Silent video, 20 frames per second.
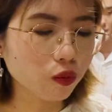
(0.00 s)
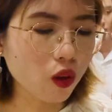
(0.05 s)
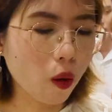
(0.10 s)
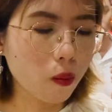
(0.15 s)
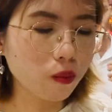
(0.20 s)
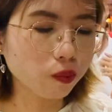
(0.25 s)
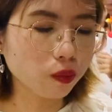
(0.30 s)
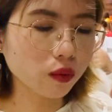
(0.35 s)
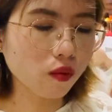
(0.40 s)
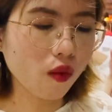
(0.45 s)

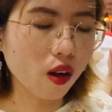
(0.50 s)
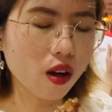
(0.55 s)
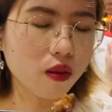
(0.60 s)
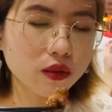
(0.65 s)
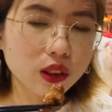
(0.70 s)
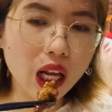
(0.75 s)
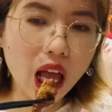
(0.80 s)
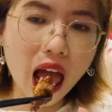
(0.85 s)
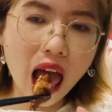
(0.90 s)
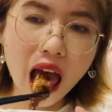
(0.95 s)
Chân gà được
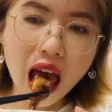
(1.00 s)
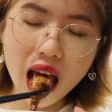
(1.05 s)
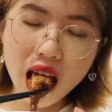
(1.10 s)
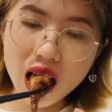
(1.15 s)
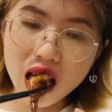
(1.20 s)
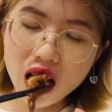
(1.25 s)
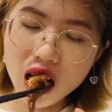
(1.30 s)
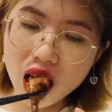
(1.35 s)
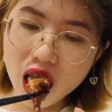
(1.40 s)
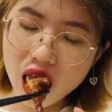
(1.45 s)
cái
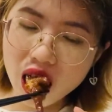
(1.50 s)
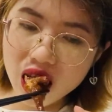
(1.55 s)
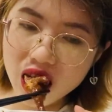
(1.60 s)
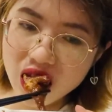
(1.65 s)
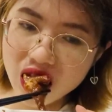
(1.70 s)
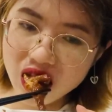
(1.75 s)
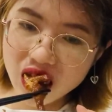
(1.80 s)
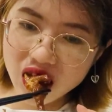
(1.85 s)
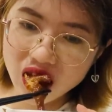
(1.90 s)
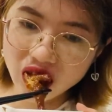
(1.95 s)
mềm á,
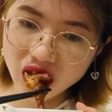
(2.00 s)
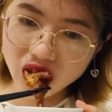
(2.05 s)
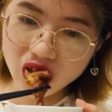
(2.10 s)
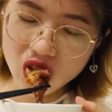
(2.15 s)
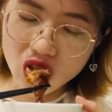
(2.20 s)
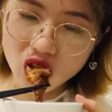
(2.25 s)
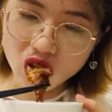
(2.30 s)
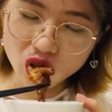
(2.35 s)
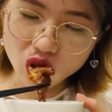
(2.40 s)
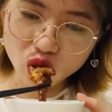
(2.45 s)

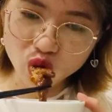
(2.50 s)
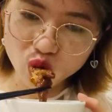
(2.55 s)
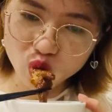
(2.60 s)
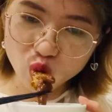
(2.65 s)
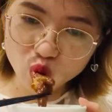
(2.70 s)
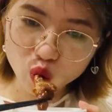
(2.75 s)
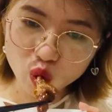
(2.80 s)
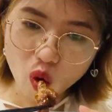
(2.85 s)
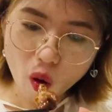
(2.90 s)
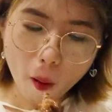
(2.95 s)
nhưng mà
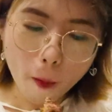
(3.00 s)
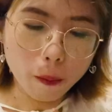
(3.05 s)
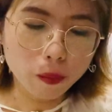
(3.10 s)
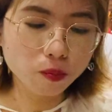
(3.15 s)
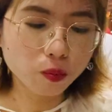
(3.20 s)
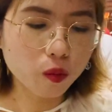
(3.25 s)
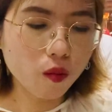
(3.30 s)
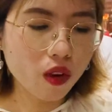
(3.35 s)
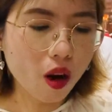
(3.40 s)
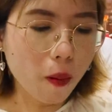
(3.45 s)
cái nêm
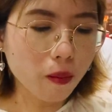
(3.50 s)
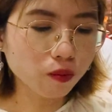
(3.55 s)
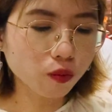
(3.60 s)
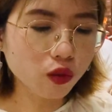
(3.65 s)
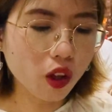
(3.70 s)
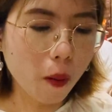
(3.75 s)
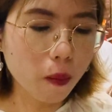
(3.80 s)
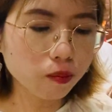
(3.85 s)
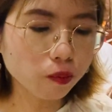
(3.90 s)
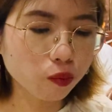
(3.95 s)
nếm của nó
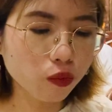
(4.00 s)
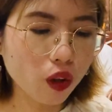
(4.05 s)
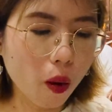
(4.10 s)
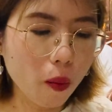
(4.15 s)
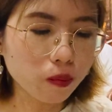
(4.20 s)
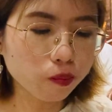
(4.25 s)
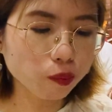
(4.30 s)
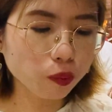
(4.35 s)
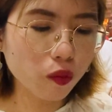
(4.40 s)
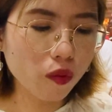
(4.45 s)
thì thấy
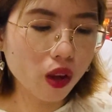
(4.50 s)
sao?